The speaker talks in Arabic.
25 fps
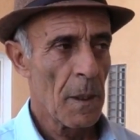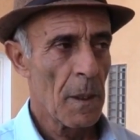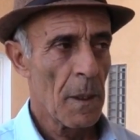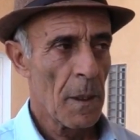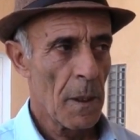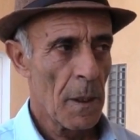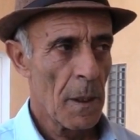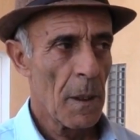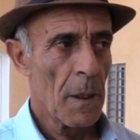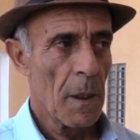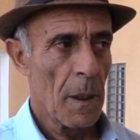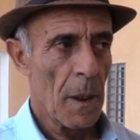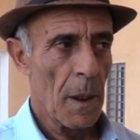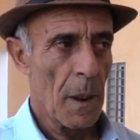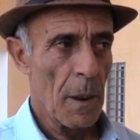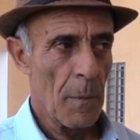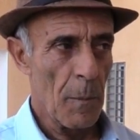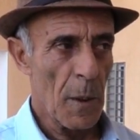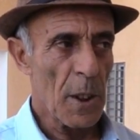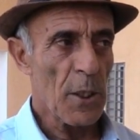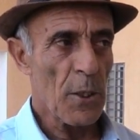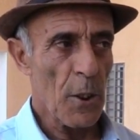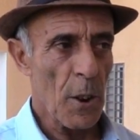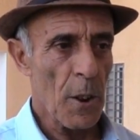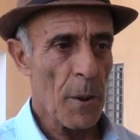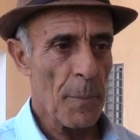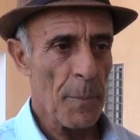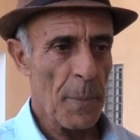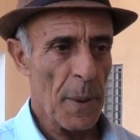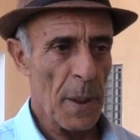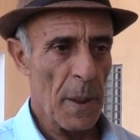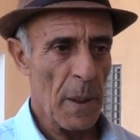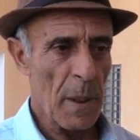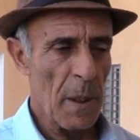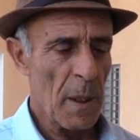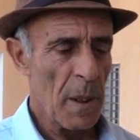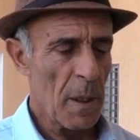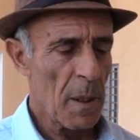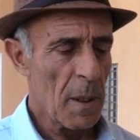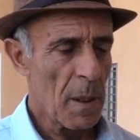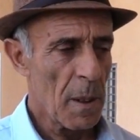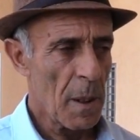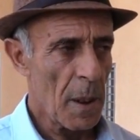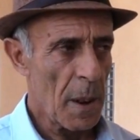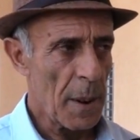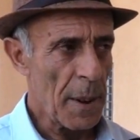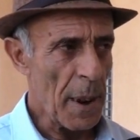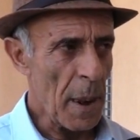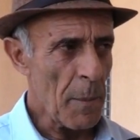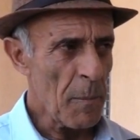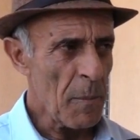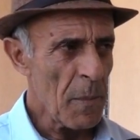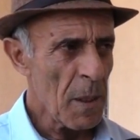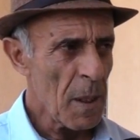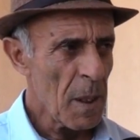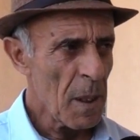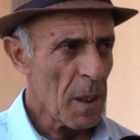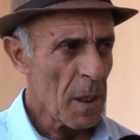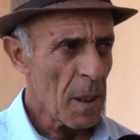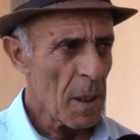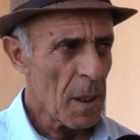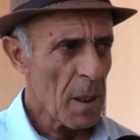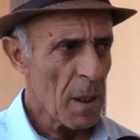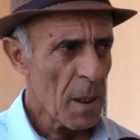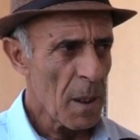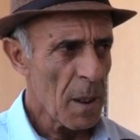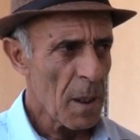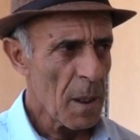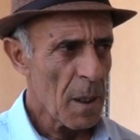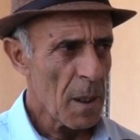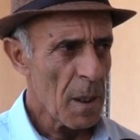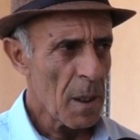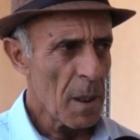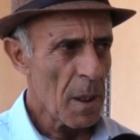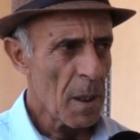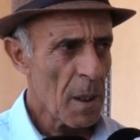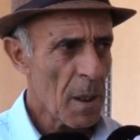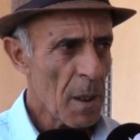علاش المطلوب نعم واش ترد عليهم